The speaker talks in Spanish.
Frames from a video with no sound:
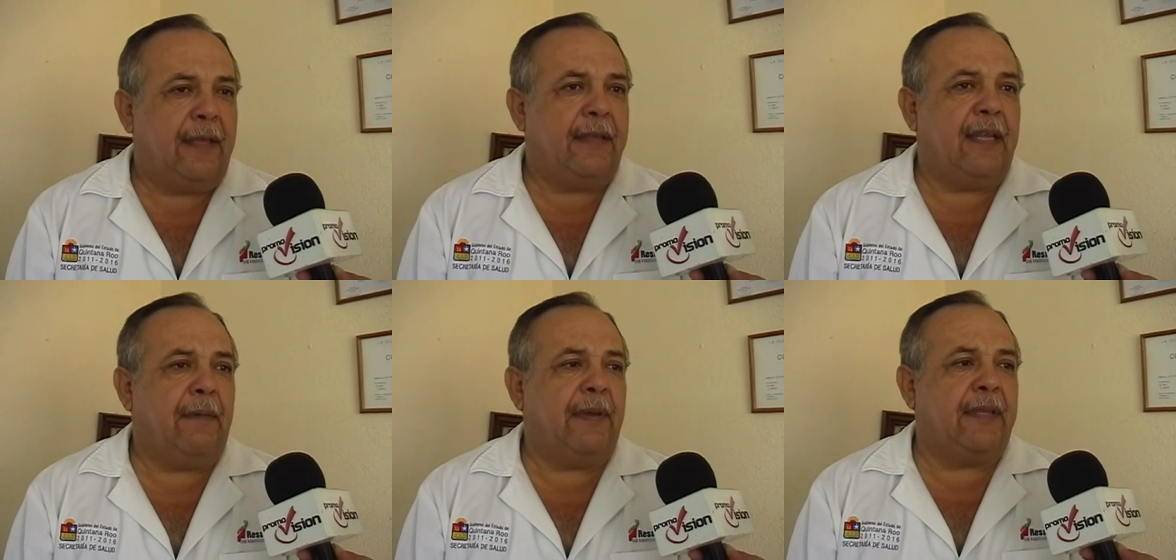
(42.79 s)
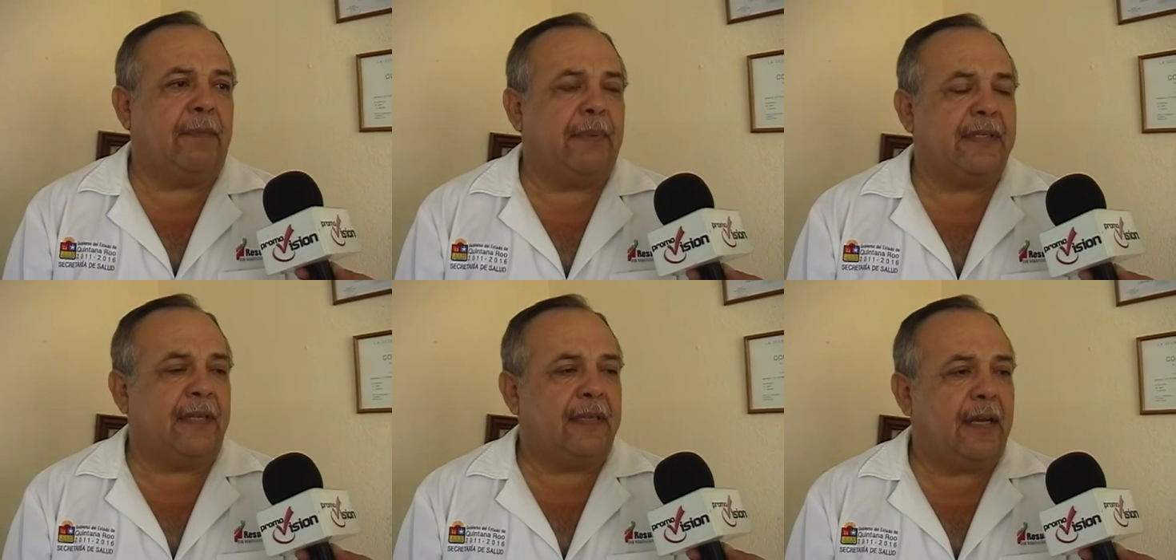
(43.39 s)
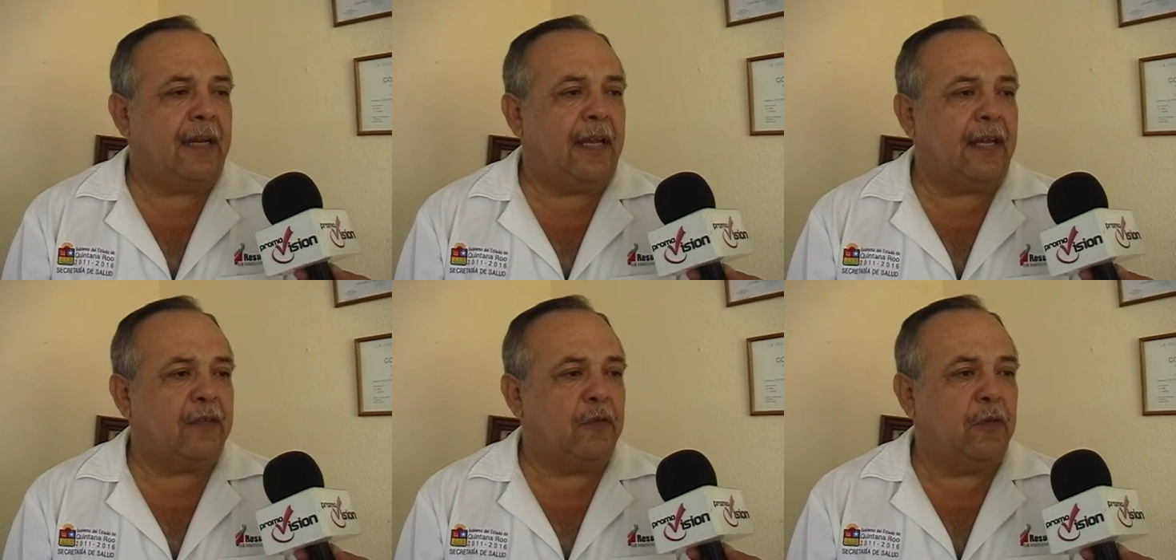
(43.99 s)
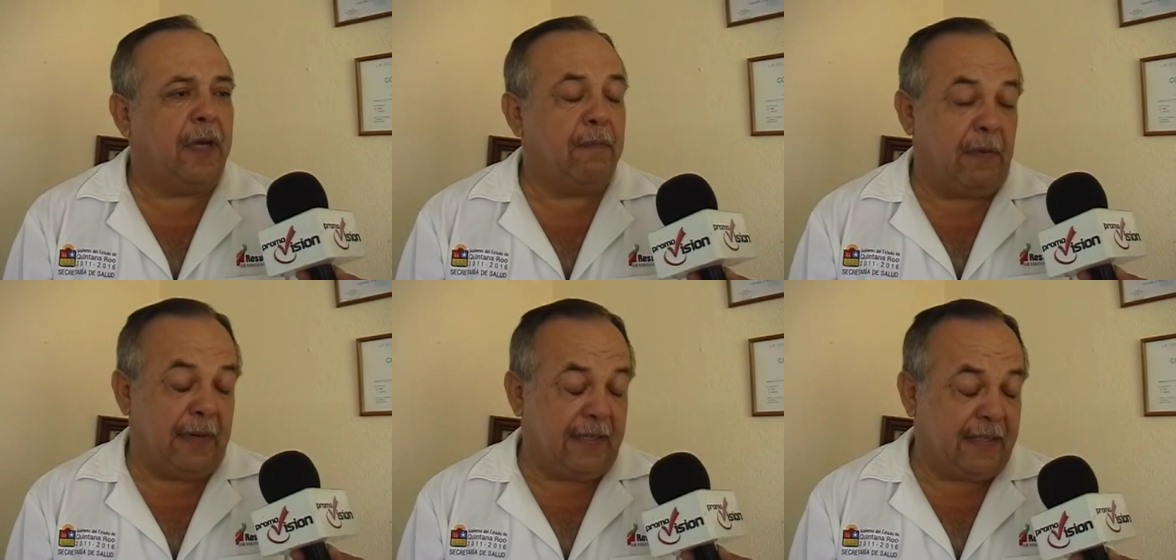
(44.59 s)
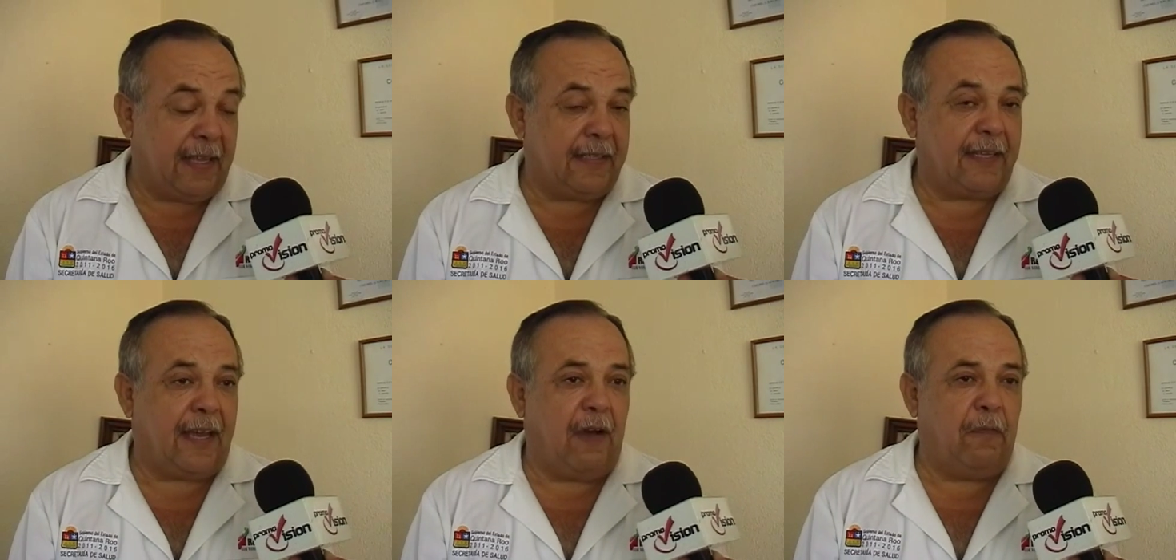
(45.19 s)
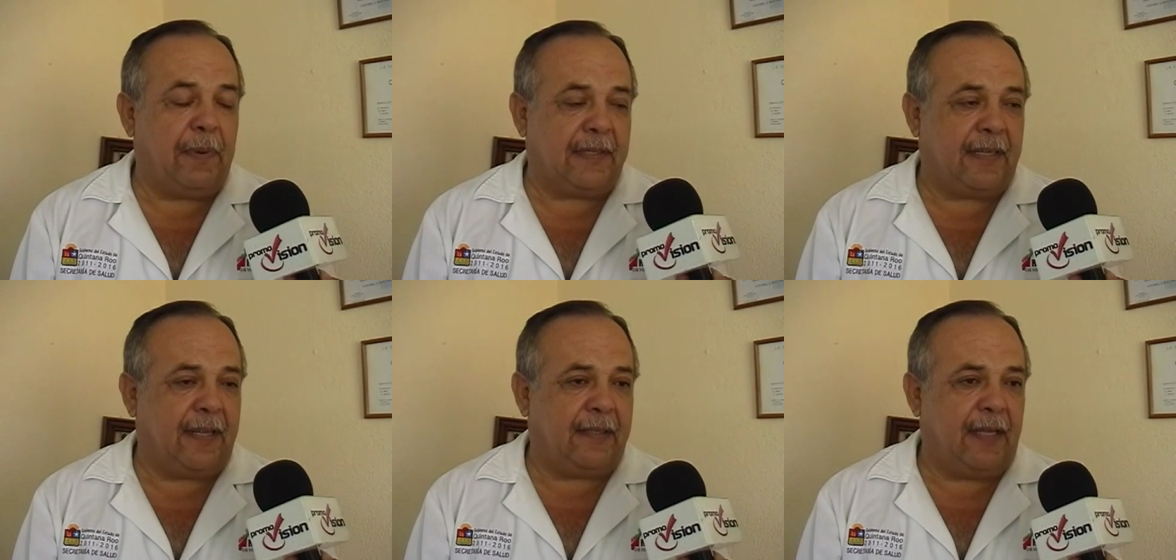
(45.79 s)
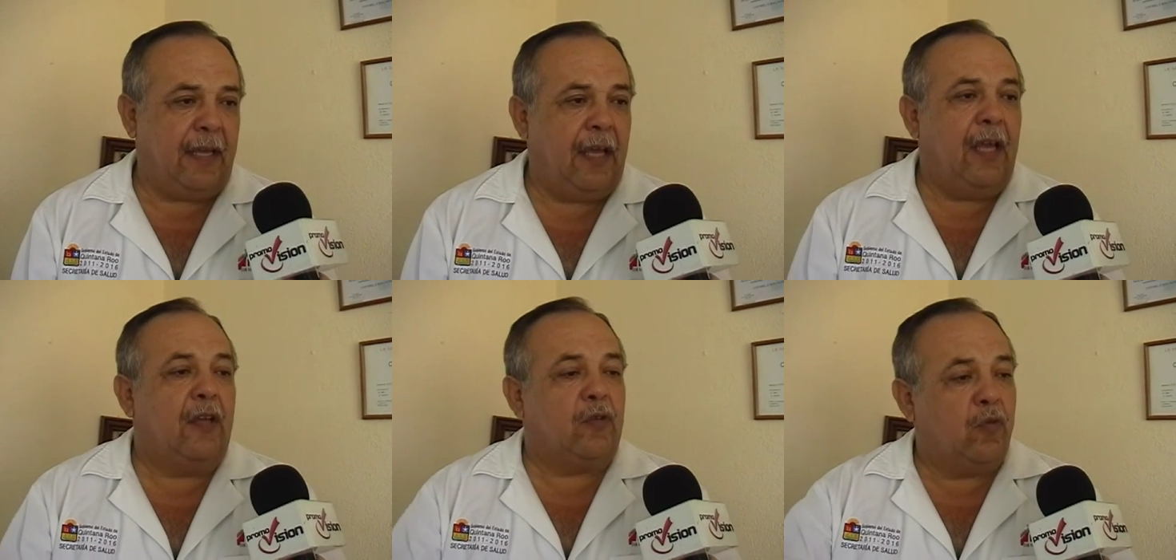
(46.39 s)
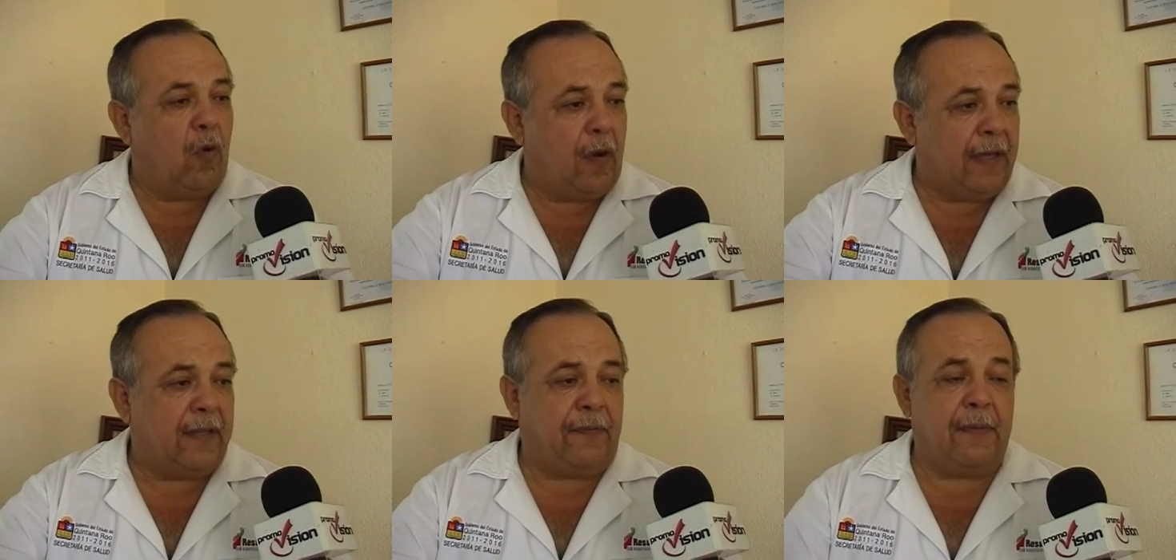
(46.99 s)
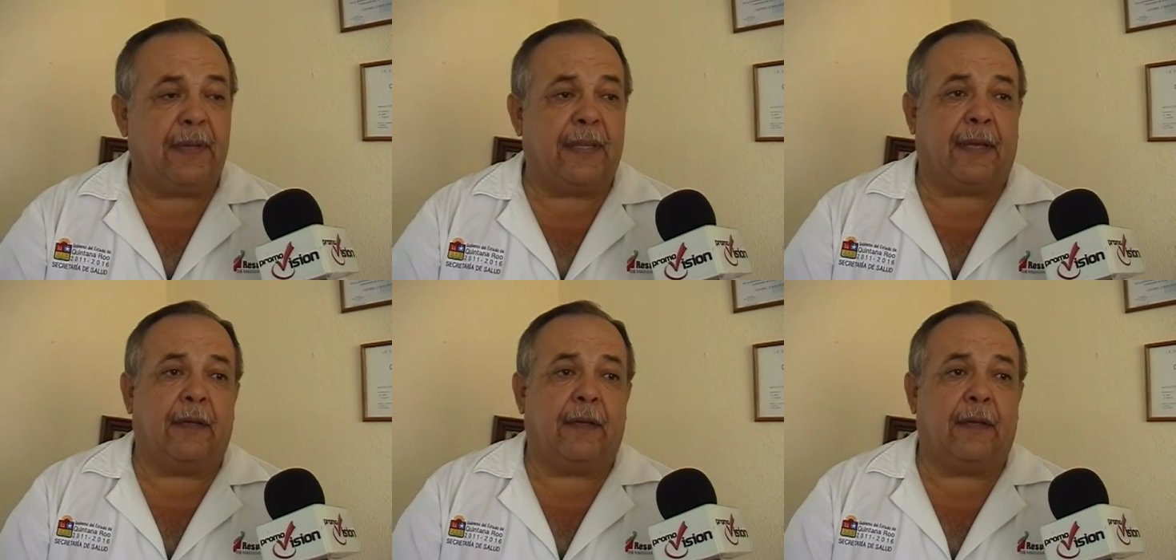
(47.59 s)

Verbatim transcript: debe de presentarle a su, en primera instancia, a un paciente su hoja de firma de,